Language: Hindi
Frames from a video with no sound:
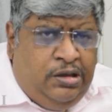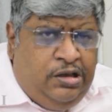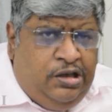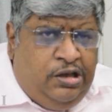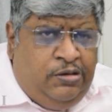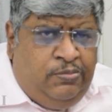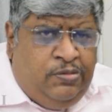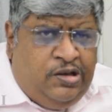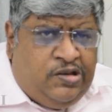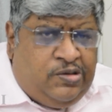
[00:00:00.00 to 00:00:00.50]

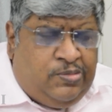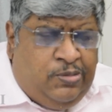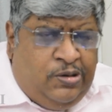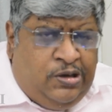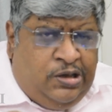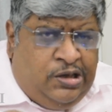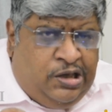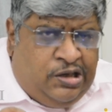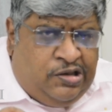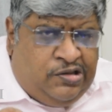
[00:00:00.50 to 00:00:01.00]

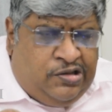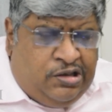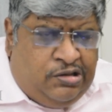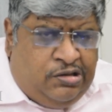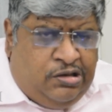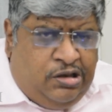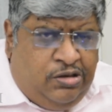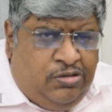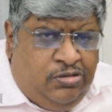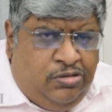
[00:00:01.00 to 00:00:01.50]
इन्वेस्टमेंट कर
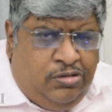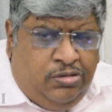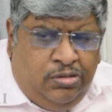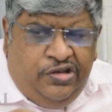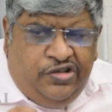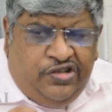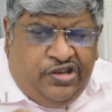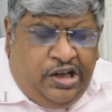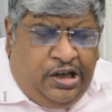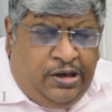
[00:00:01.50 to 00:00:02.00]
सकते हो
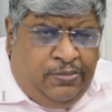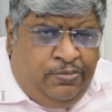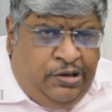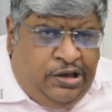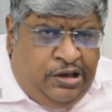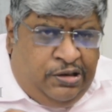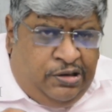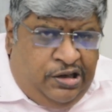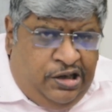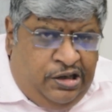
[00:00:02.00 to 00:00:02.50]
शेयर में
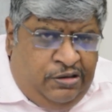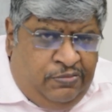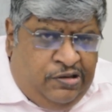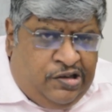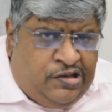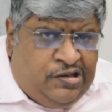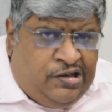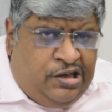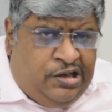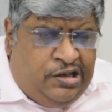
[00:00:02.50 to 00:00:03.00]

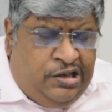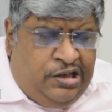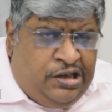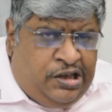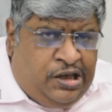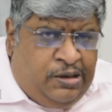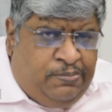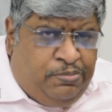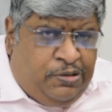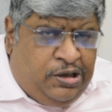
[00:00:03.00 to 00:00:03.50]
इन्वेस्ट करने
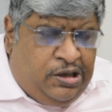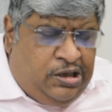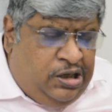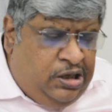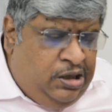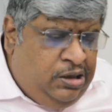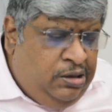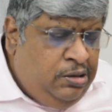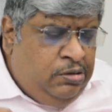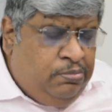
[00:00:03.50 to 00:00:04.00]
के पहले